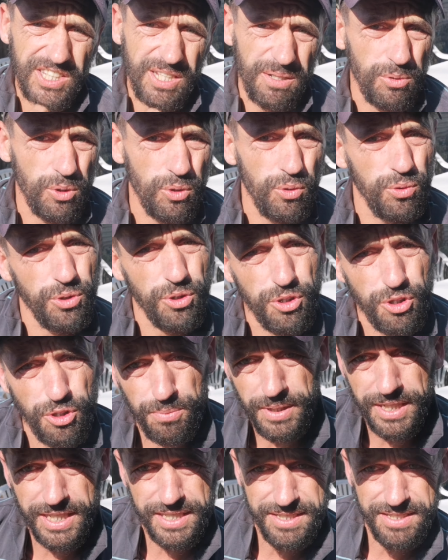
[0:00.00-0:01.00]
tu as beaucoup de
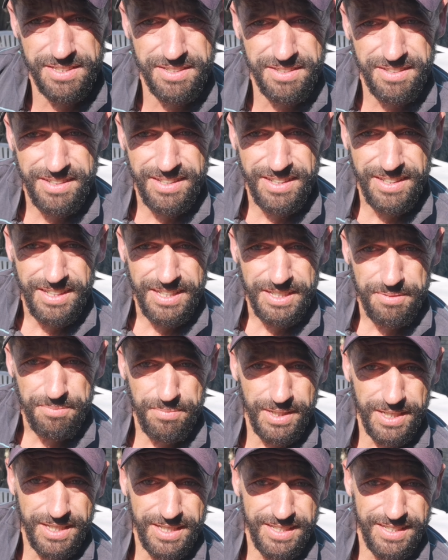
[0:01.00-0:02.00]
commerces
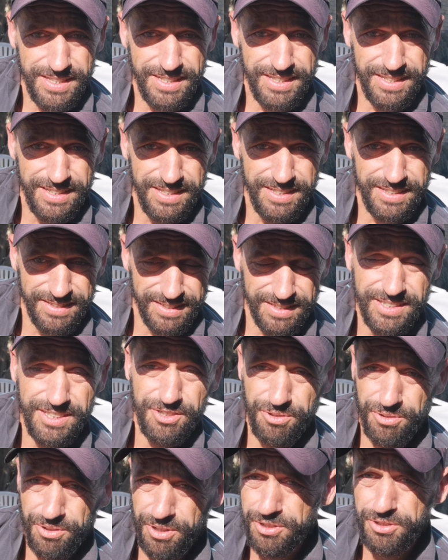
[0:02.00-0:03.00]
ben, qui
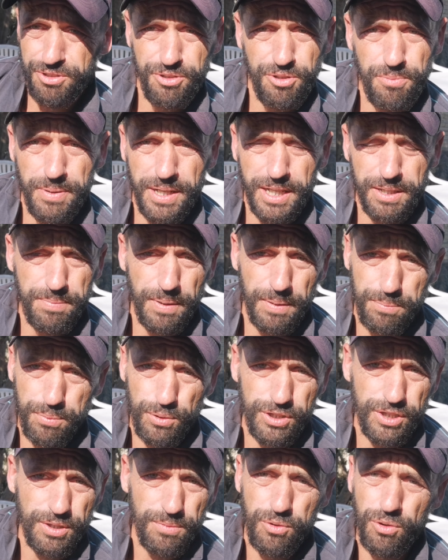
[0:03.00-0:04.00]
sont dans une merde pas
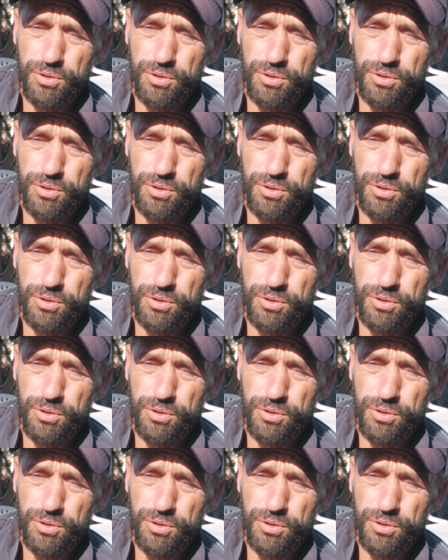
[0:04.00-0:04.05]
possible.